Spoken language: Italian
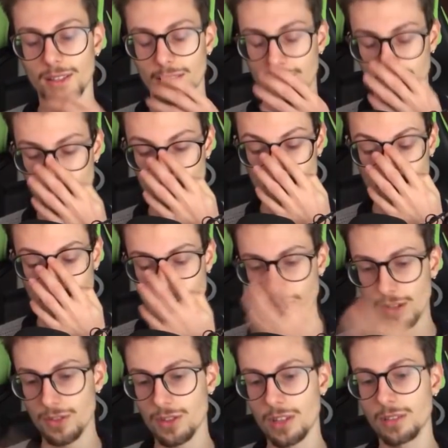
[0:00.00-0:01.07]
eh, quando
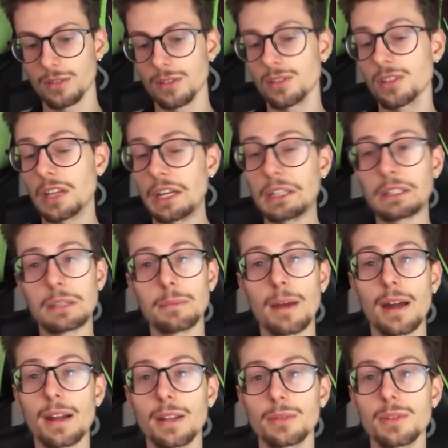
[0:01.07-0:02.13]
ero 100 iscritti
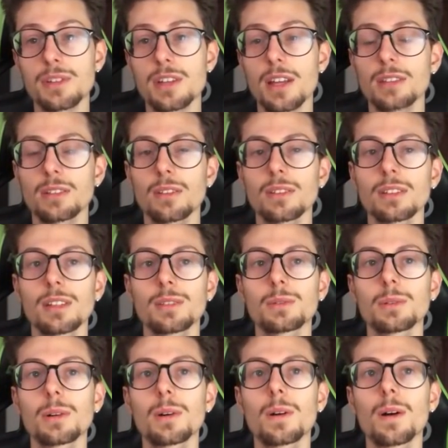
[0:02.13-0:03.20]
barra 200 avevo
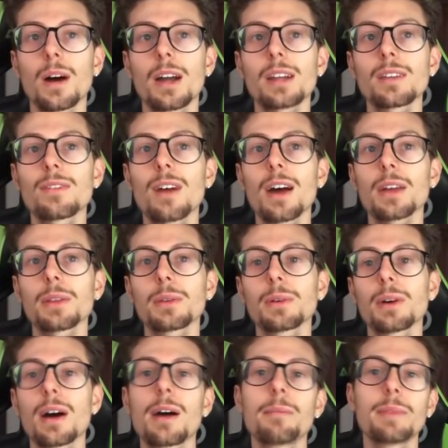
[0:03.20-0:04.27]
detto
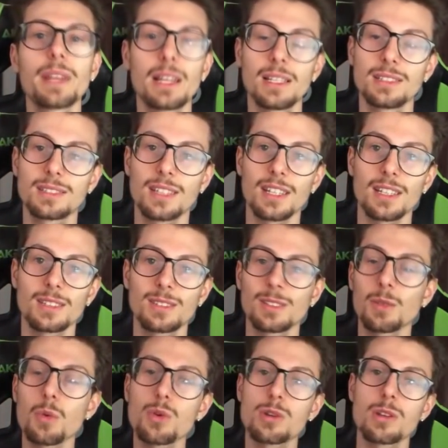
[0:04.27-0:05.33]
arrivato a 1000
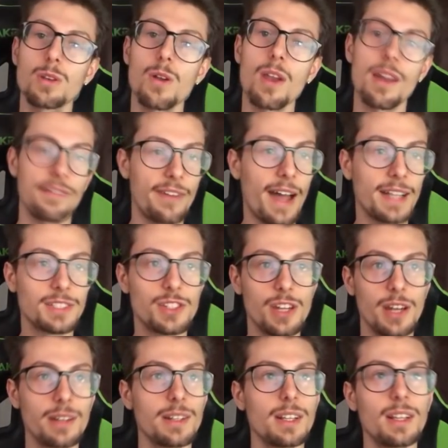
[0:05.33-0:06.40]
iscritti uscirò la
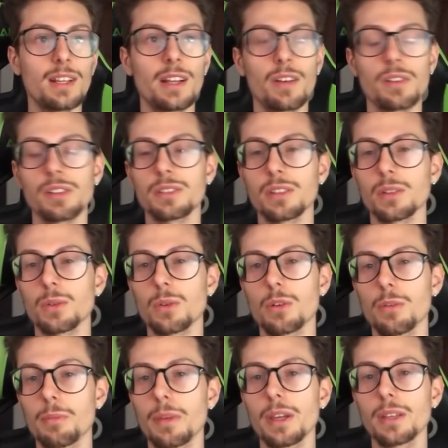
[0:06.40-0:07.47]
faccia l'ho detto in un
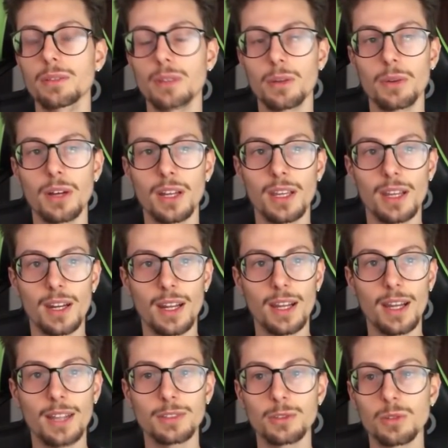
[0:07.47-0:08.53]
commento a qualche
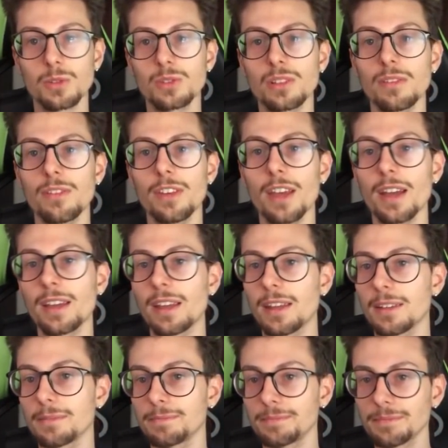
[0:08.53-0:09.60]
ragazzo così via
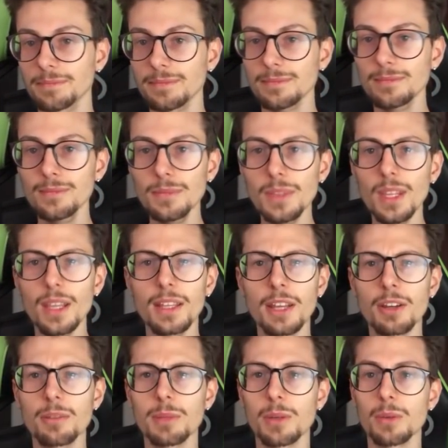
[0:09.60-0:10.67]
e... ed
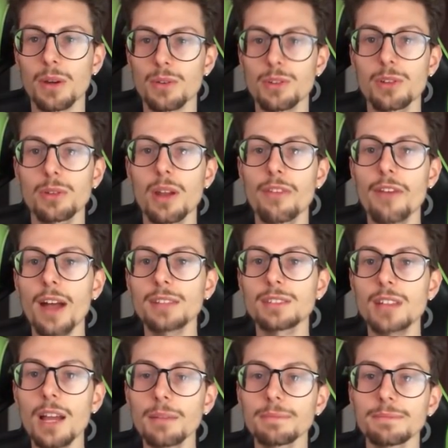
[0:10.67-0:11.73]
eccomi qui è uscito la
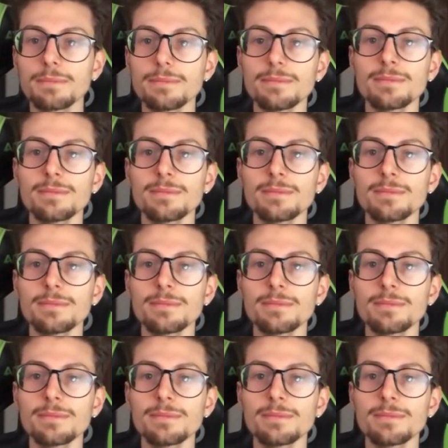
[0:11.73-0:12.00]
faccia